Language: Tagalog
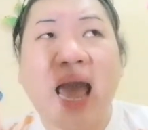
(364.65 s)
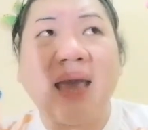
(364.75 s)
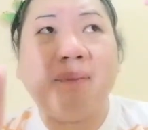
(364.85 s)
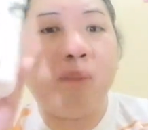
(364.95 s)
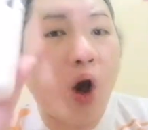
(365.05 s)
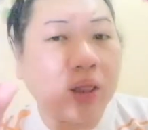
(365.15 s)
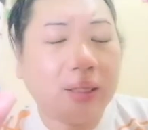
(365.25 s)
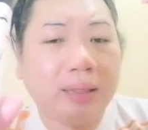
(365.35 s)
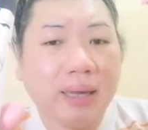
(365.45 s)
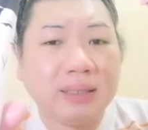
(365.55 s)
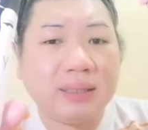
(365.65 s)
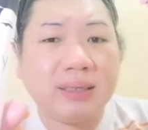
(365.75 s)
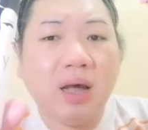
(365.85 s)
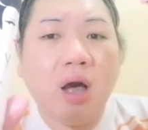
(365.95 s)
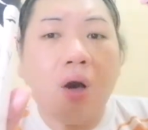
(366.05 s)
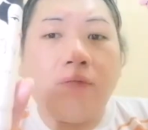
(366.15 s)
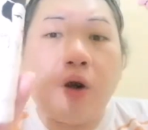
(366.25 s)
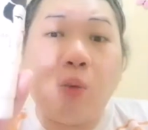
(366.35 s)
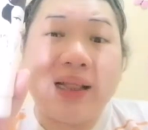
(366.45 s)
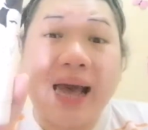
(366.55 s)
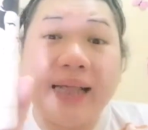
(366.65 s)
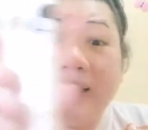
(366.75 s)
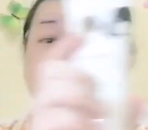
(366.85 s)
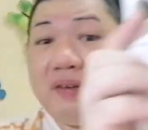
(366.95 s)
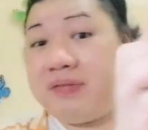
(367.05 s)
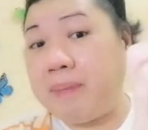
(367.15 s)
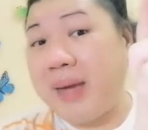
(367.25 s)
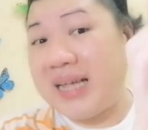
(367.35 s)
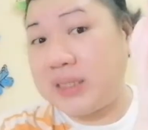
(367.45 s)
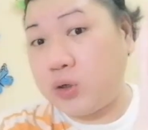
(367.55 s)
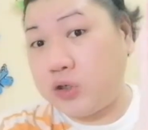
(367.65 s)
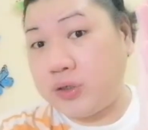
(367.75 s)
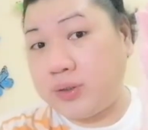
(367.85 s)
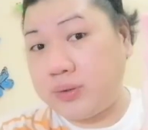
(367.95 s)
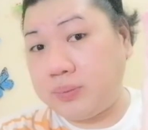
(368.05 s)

I bought this for 150 pesos.